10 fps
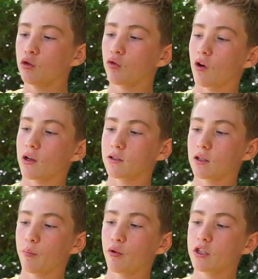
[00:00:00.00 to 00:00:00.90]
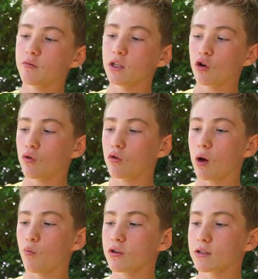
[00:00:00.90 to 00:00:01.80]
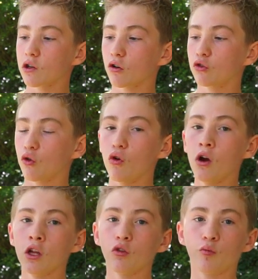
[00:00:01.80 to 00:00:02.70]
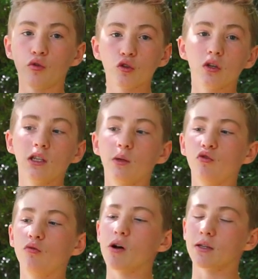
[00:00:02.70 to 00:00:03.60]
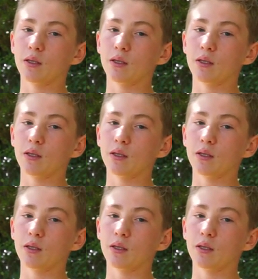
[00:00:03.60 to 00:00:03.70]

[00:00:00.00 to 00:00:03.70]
Donc voilà c'est un petit micro à moins de 50 euros donc pour ceux qui débutent bah,